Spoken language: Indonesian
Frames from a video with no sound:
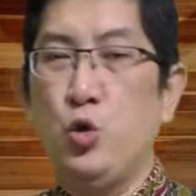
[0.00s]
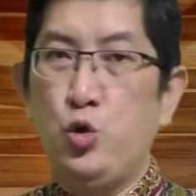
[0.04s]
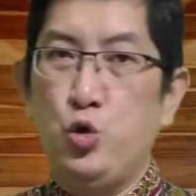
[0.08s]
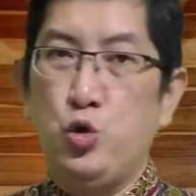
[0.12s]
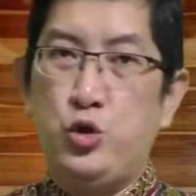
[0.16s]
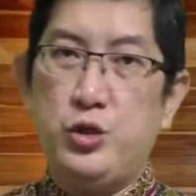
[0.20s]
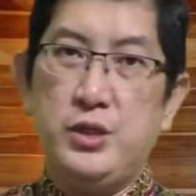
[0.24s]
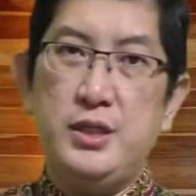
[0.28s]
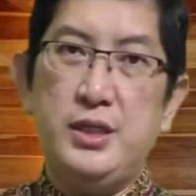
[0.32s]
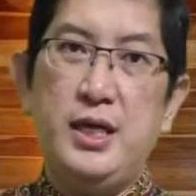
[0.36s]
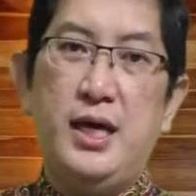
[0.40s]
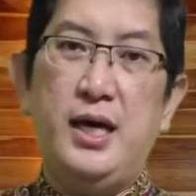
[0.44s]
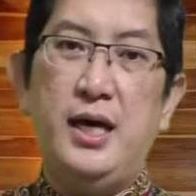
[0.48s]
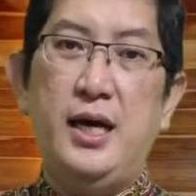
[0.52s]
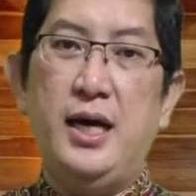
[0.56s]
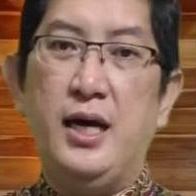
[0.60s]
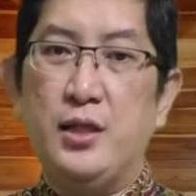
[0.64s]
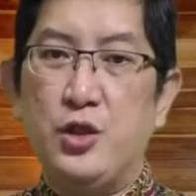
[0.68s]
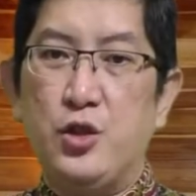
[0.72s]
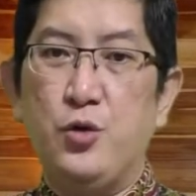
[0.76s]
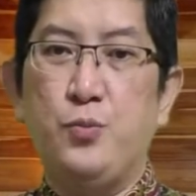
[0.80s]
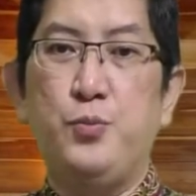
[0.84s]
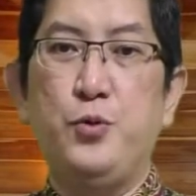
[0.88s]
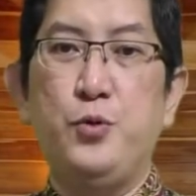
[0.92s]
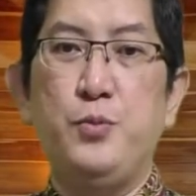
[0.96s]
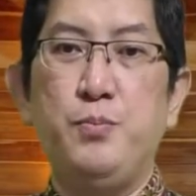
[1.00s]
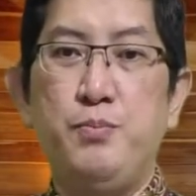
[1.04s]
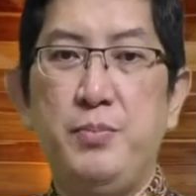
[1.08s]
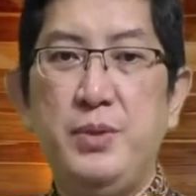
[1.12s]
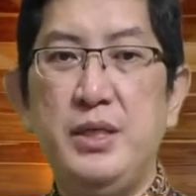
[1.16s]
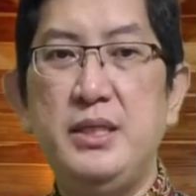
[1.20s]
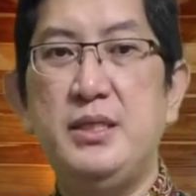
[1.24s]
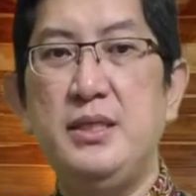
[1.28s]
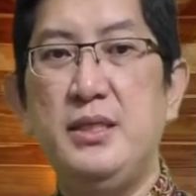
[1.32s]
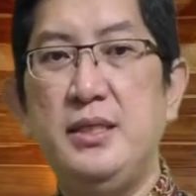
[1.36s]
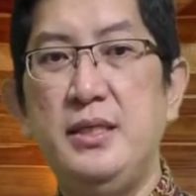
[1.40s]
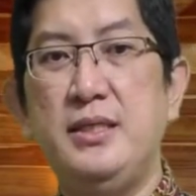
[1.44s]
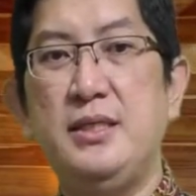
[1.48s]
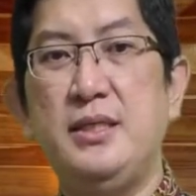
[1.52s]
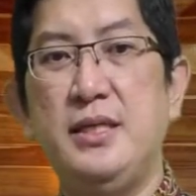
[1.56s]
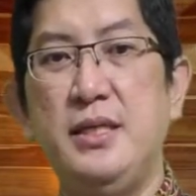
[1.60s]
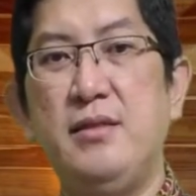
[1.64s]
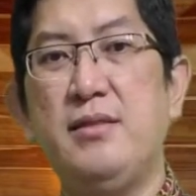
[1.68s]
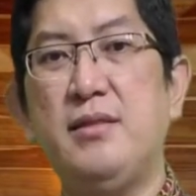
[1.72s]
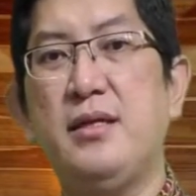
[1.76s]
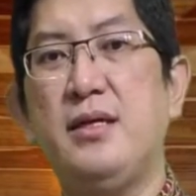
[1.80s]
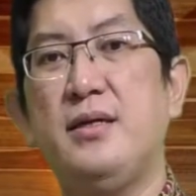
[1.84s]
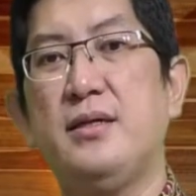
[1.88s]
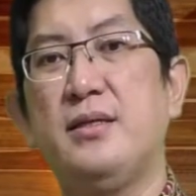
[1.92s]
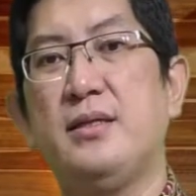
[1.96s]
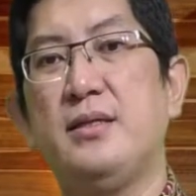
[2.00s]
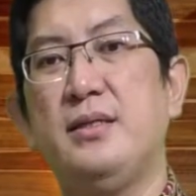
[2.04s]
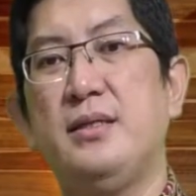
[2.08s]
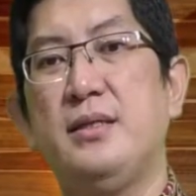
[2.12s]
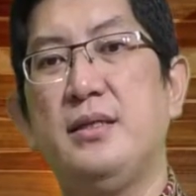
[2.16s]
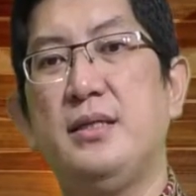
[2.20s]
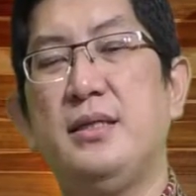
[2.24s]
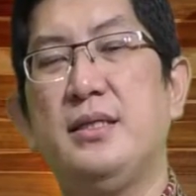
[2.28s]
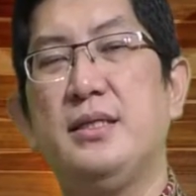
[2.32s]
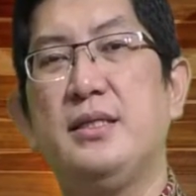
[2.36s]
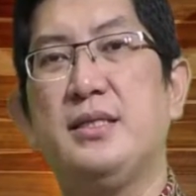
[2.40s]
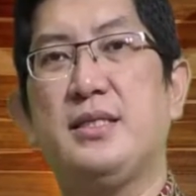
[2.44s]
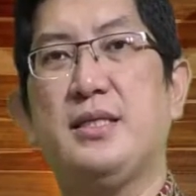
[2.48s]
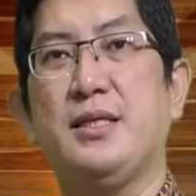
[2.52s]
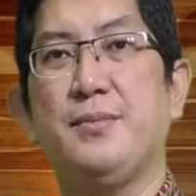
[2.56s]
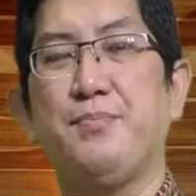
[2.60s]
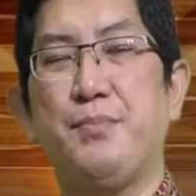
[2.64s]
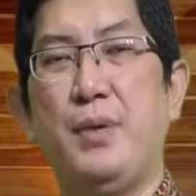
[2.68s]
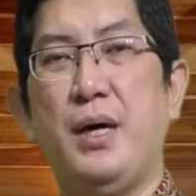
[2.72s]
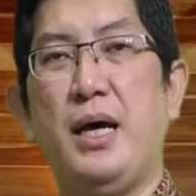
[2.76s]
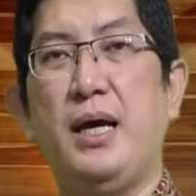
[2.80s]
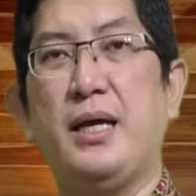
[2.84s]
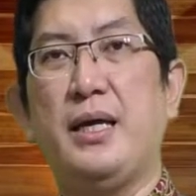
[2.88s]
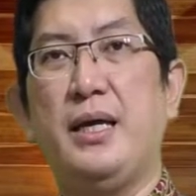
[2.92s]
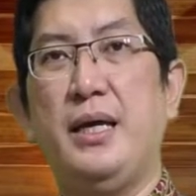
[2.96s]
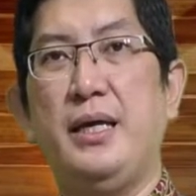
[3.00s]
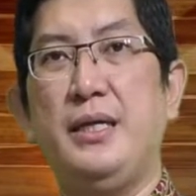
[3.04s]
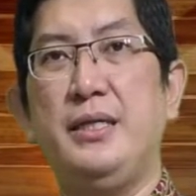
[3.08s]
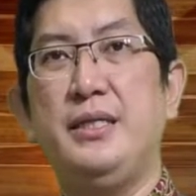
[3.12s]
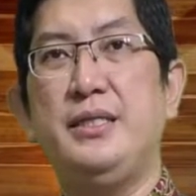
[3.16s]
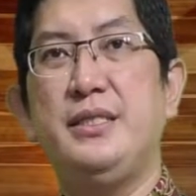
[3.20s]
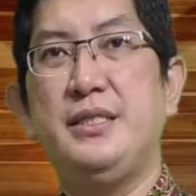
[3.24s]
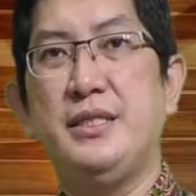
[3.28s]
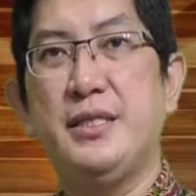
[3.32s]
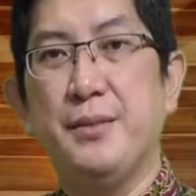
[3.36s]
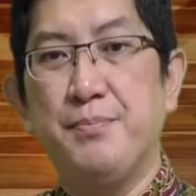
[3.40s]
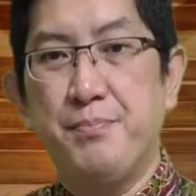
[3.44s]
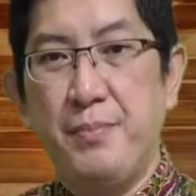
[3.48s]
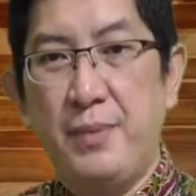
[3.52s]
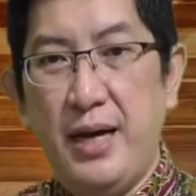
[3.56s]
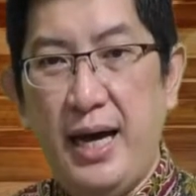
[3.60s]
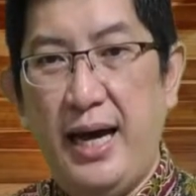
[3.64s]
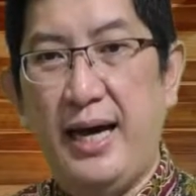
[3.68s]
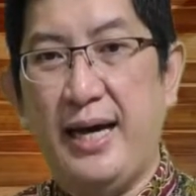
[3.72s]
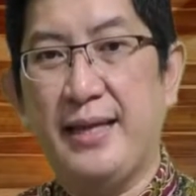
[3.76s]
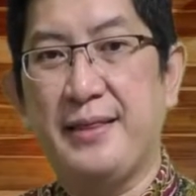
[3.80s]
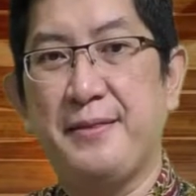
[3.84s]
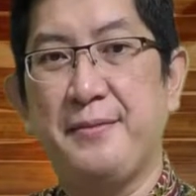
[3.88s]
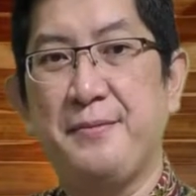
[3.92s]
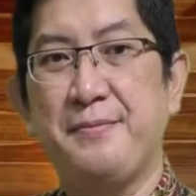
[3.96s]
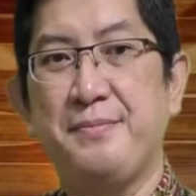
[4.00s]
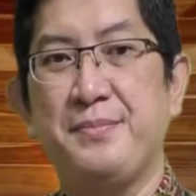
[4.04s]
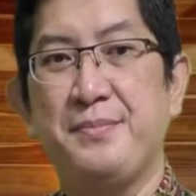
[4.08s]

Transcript: usaha, ataupun bisnis kita sebagai jemaat.